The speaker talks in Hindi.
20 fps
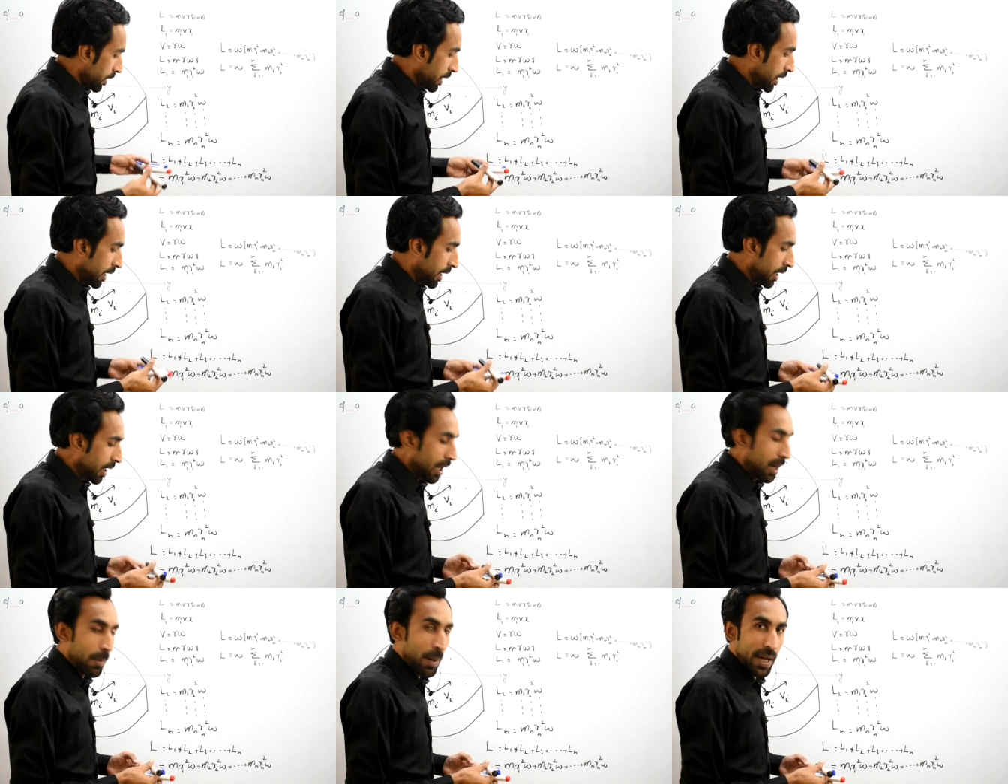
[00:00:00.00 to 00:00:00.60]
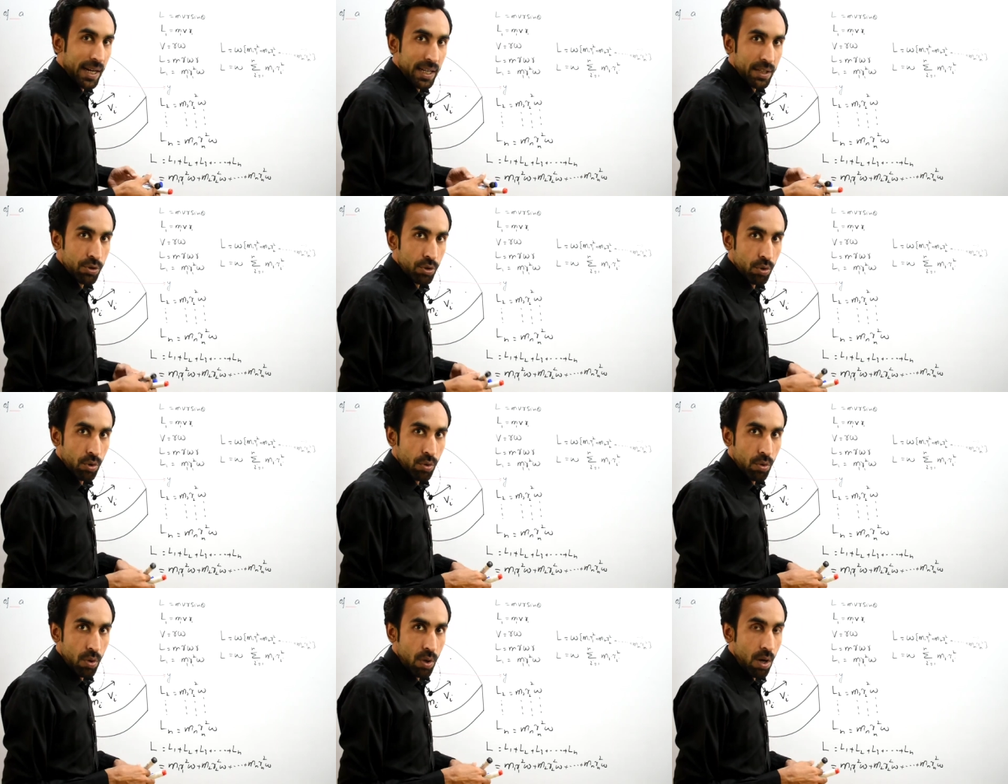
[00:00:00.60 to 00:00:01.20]
कि हमारा
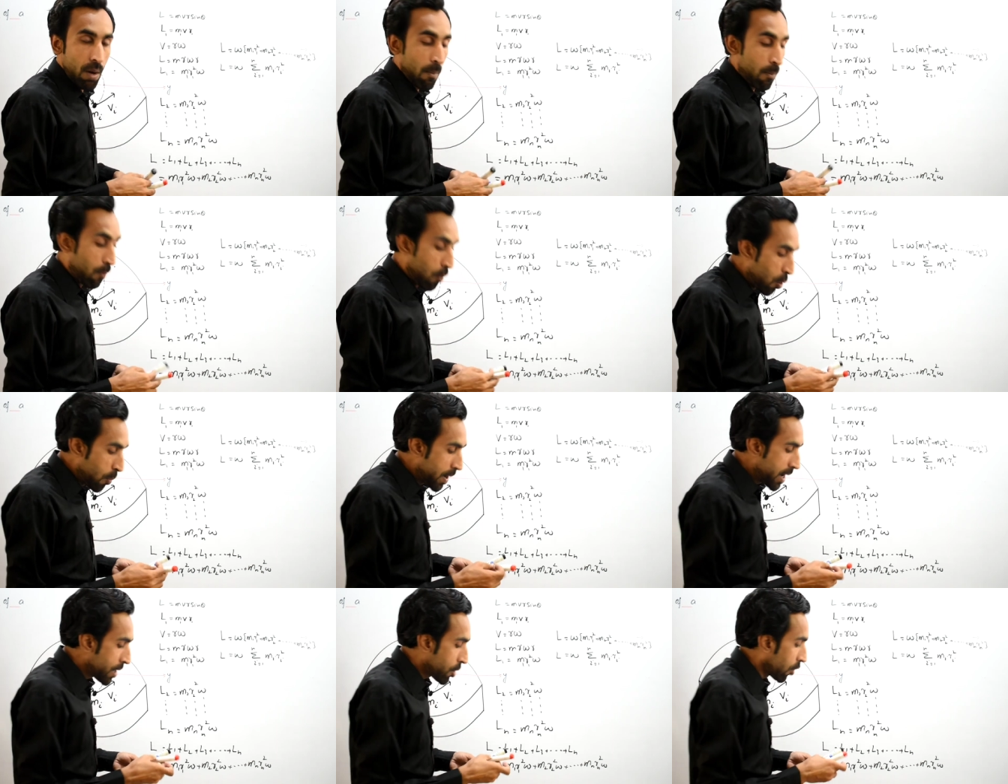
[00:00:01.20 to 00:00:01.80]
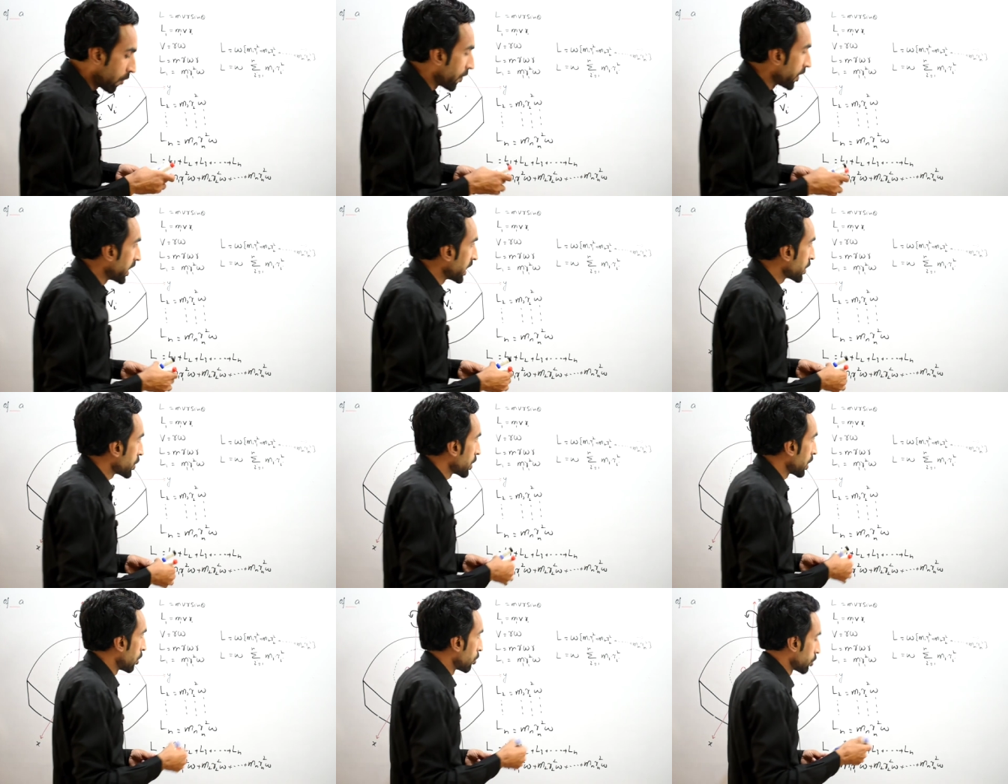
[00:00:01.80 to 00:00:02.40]
जो मूवमेंट ऑफ
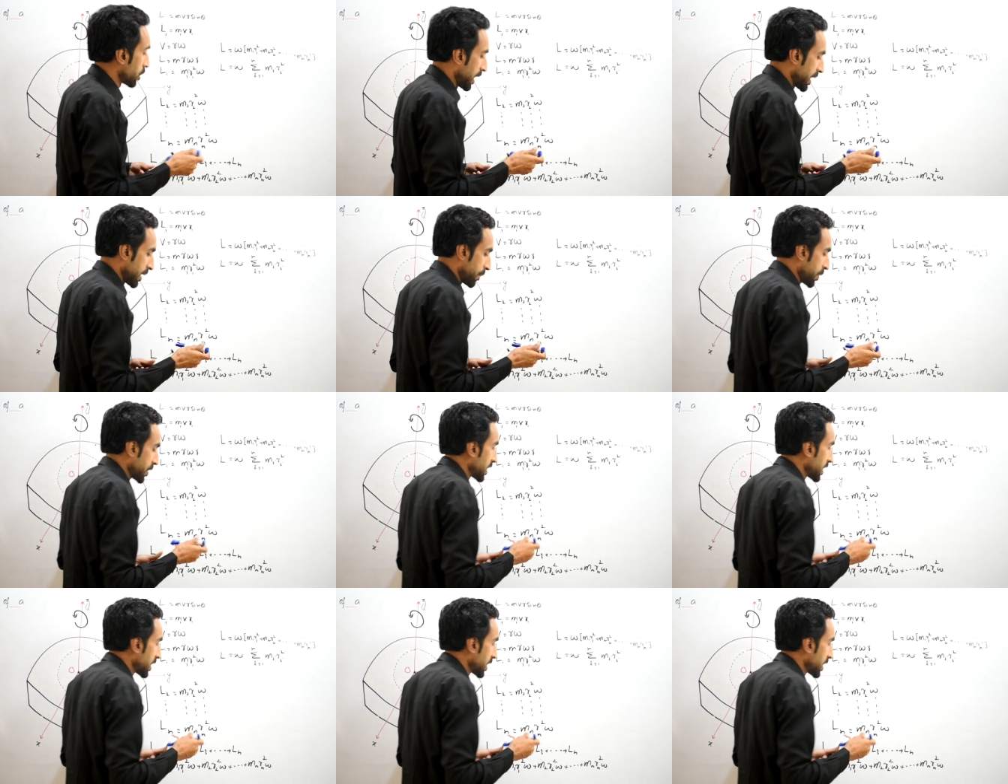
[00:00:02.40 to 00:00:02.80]
इनर्शिया होता है ये